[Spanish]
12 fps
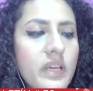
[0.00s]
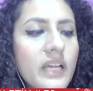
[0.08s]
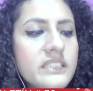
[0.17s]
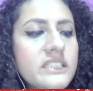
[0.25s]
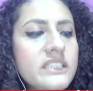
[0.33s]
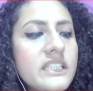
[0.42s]

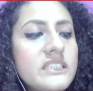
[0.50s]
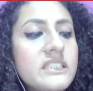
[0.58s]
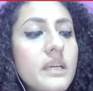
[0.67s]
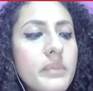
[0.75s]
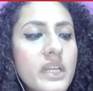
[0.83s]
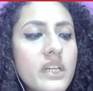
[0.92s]
Así es
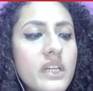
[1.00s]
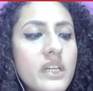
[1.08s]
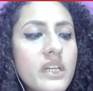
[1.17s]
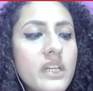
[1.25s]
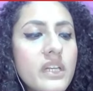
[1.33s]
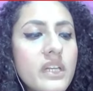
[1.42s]
también
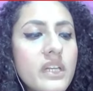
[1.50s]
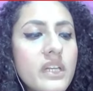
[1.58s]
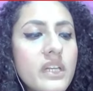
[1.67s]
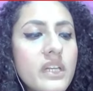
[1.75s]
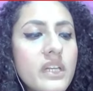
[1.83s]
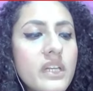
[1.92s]

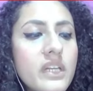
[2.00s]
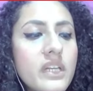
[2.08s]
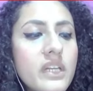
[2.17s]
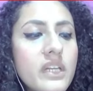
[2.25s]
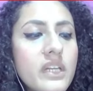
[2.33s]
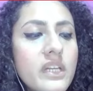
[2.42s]
comentarista
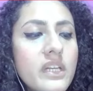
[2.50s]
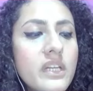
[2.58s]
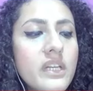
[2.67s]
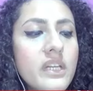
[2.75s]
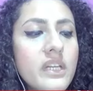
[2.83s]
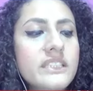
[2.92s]

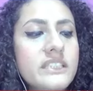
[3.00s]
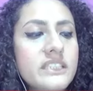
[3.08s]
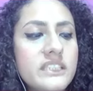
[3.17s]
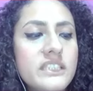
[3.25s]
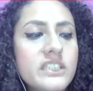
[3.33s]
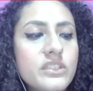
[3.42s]
regular en
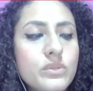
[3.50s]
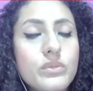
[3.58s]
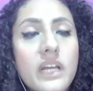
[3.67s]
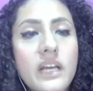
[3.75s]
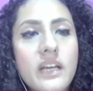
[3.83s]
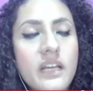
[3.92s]
Sin
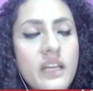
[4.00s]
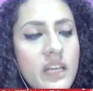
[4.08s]
Censura,